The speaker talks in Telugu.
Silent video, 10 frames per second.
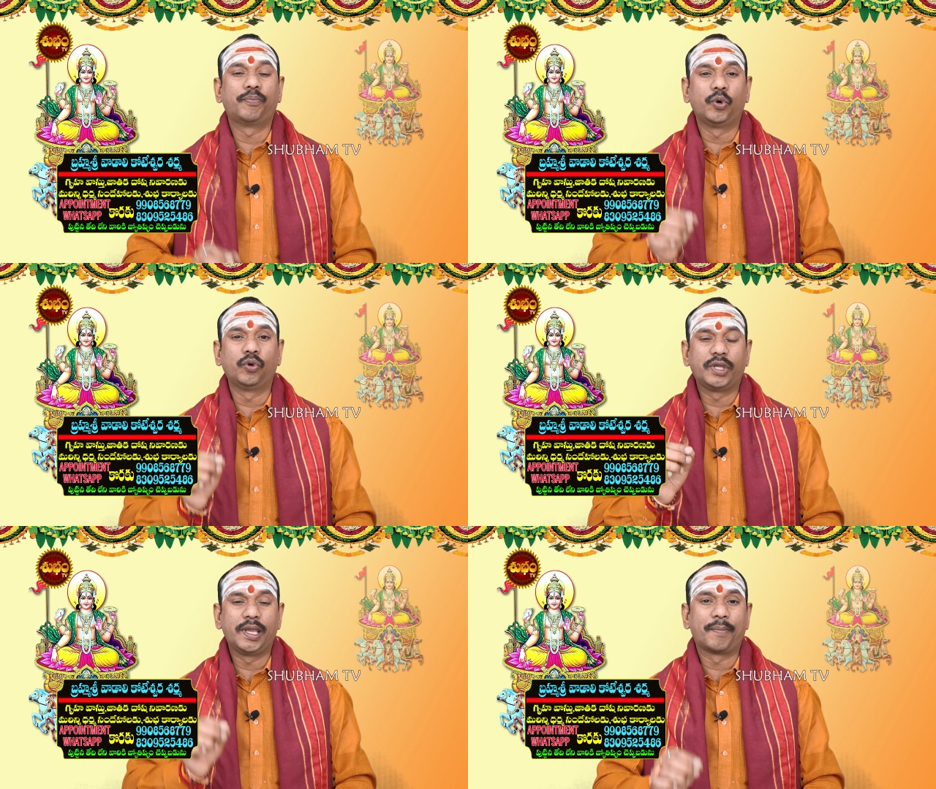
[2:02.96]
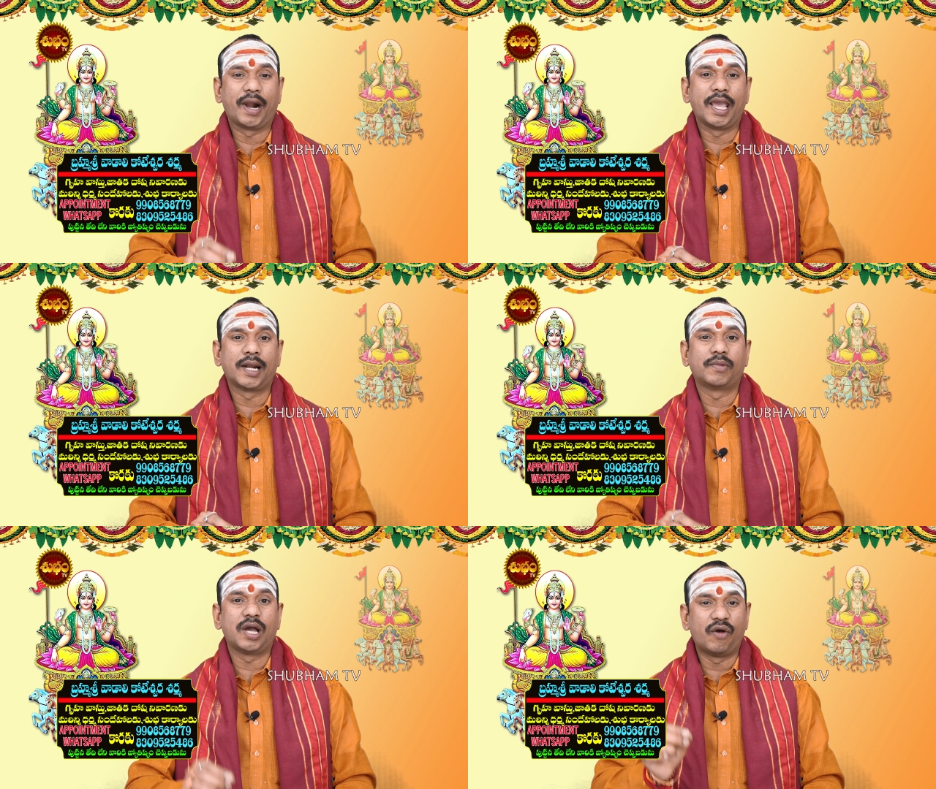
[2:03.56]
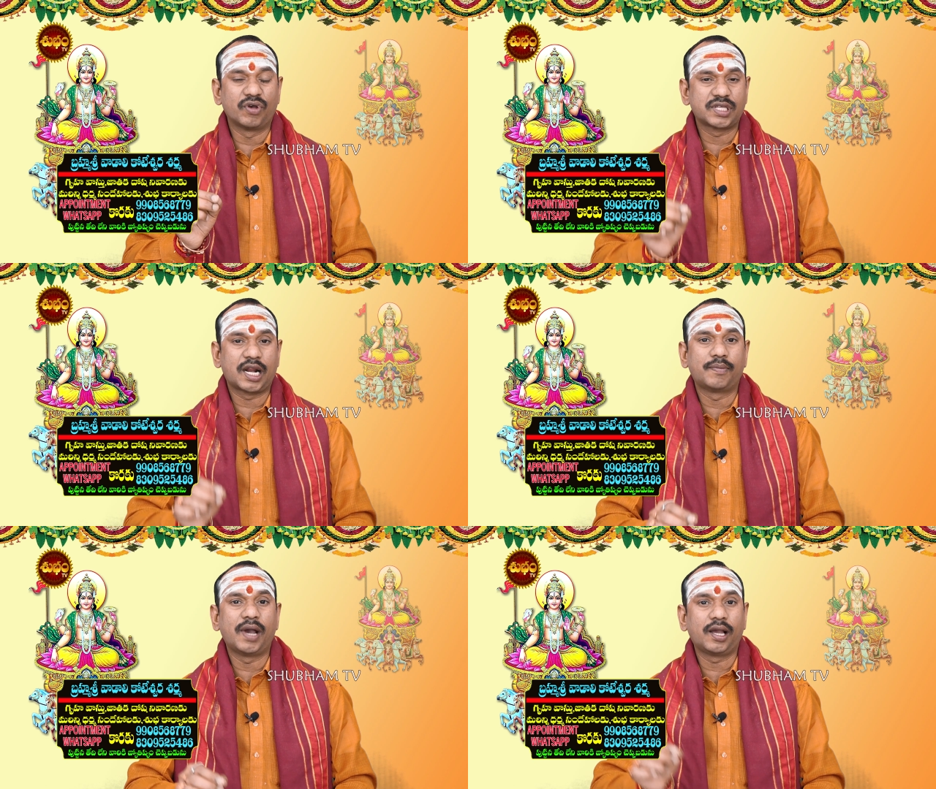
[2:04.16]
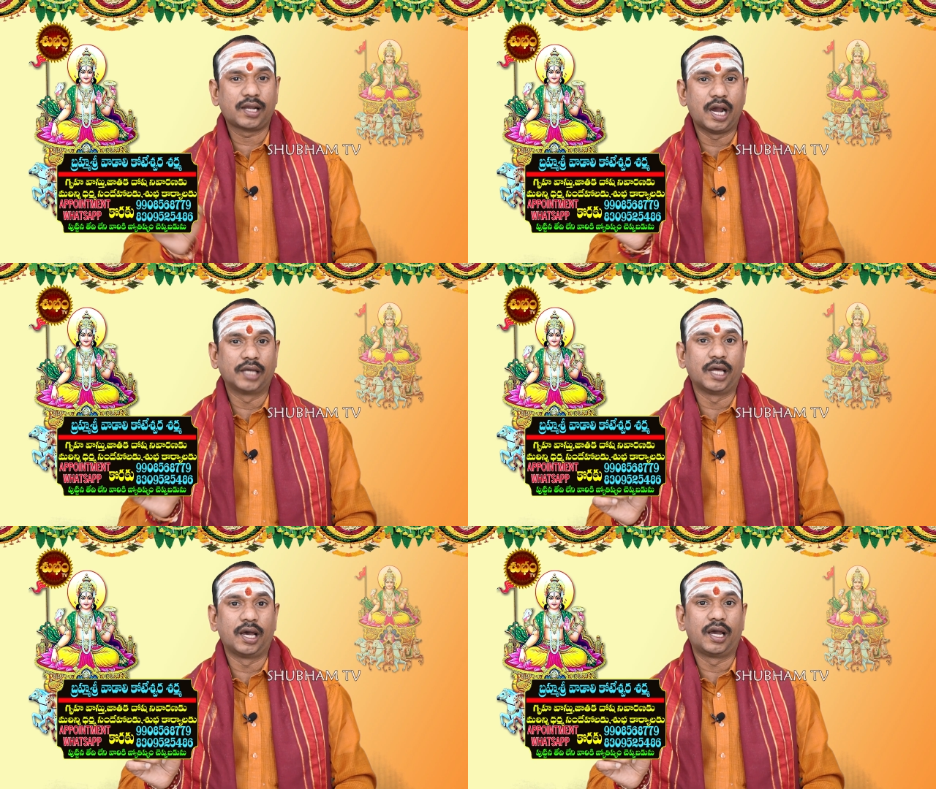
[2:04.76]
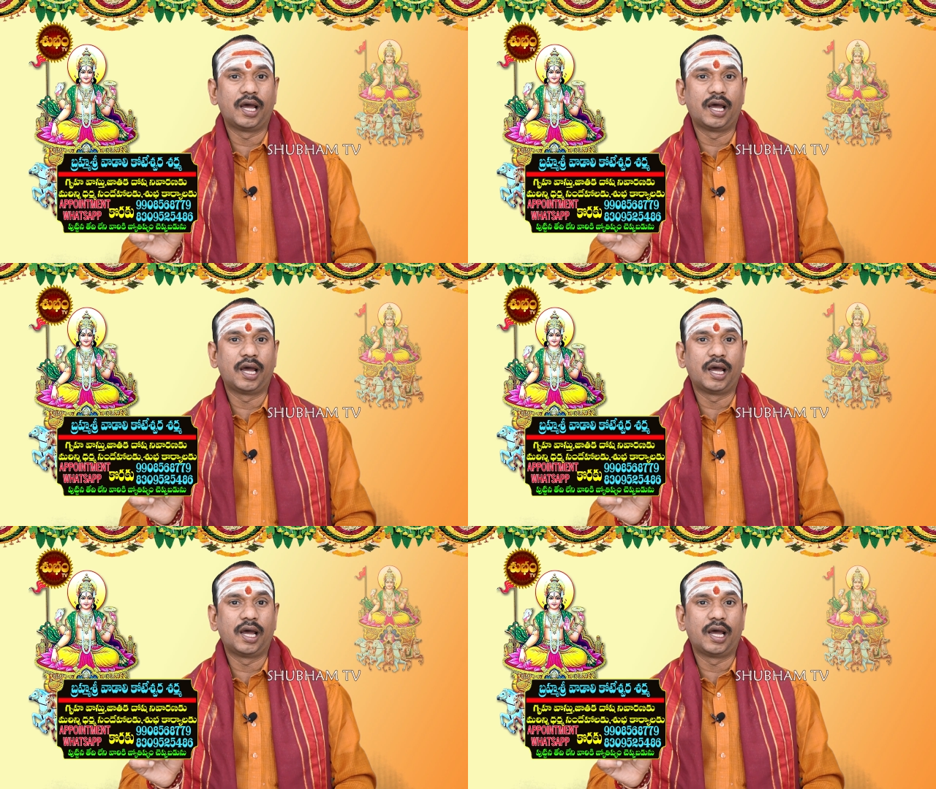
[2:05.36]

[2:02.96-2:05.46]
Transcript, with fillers: ఇప్పుడు ఈ ప్రయాణం అవసరమా కాదా